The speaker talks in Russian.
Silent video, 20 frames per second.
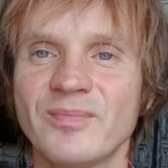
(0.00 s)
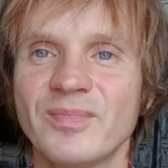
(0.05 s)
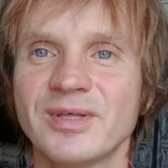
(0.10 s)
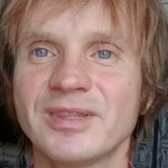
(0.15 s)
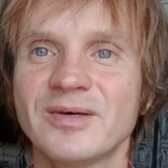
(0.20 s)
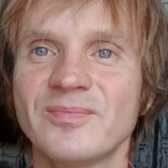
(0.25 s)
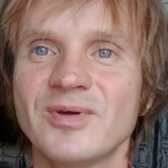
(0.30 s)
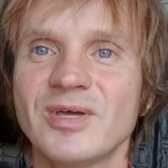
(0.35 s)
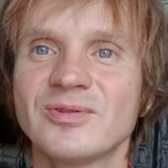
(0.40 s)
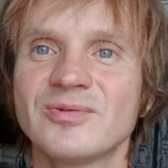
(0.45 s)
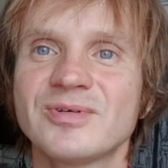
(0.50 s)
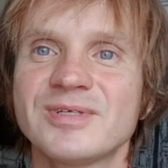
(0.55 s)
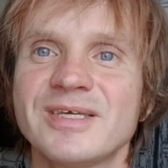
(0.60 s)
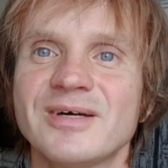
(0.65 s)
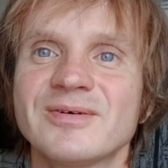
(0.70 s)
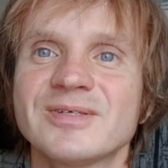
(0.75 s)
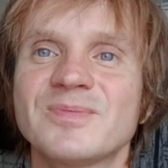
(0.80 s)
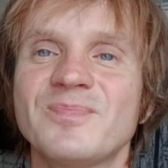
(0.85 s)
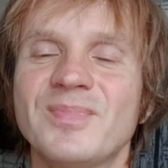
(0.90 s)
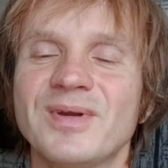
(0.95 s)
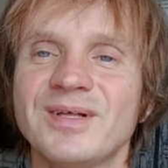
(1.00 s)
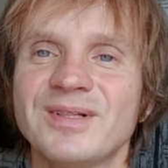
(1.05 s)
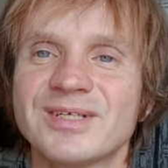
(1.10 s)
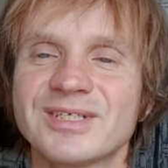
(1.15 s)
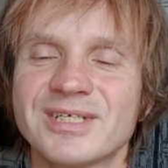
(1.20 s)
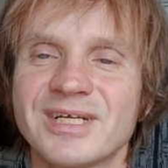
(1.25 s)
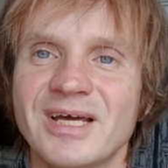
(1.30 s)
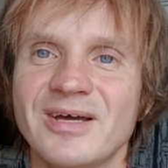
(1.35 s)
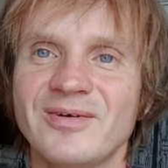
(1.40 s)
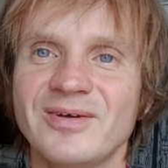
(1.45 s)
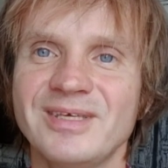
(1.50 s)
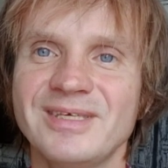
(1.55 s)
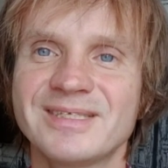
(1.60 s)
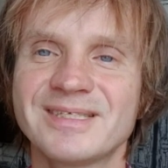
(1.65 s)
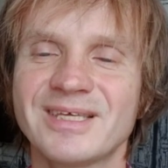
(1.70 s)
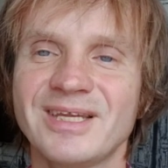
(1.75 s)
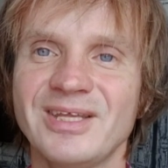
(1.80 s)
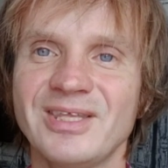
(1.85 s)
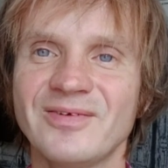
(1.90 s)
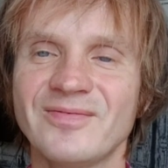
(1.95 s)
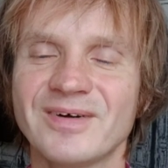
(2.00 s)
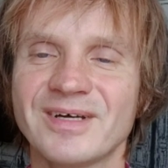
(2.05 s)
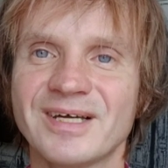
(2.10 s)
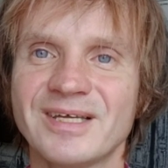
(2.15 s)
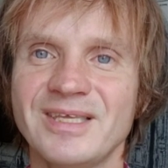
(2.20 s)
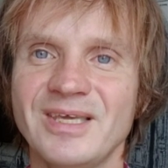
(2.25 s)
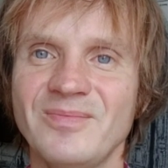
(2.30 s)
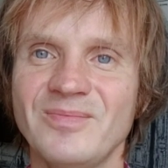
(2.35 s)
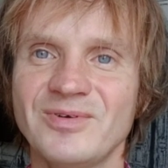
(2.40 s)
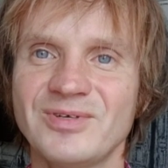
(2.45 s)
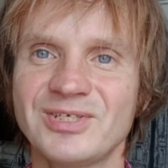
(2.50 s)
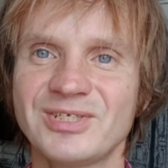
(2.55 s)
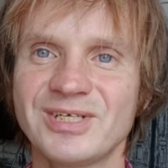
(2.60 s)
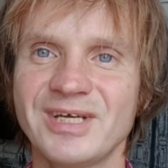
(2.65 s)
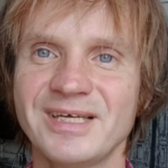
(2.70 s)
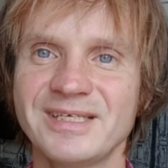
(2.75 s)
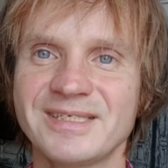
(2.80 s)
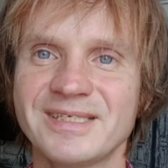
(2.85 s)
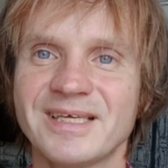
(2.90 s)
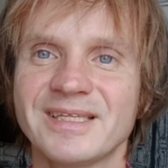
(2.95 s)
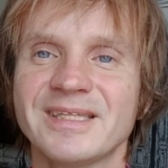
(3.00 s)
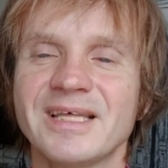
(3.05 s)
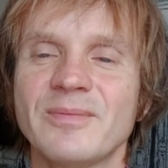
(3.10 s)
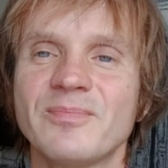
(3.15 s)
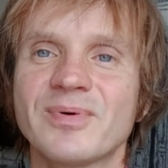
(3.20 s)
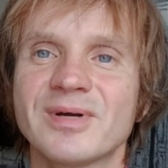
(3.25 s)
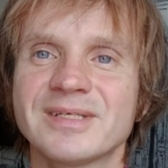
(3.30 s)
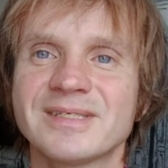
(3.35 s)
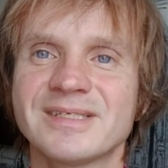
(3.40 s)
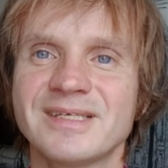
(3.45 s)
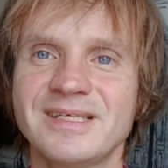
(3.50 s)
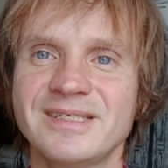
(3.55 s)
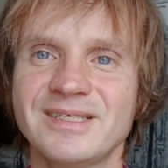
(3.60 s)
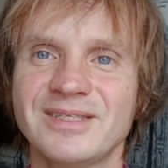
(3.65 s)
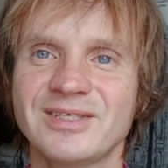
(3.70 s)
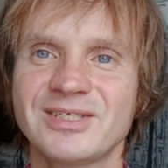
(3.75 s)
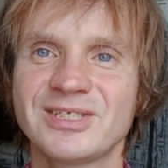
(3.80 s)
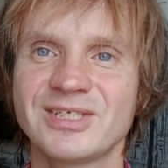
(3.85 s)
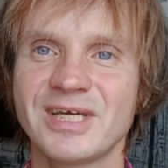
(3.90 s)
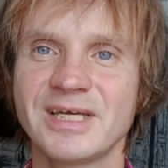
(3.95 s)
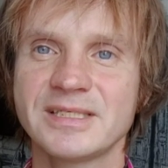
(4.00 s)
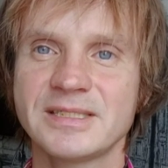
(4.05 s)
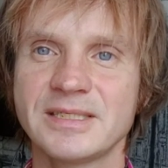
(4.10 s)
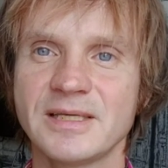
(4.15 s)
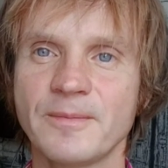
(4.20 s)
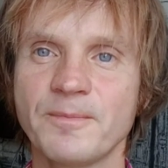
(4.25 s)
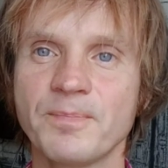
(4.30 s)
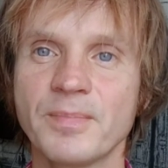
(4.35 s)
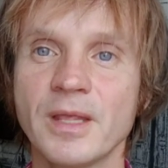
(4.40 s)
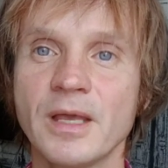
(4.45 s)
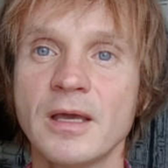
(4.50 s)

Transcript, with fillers: Поэтому я, друзья, вас приглашаю искренне в Академию счастья на процессинг счастья.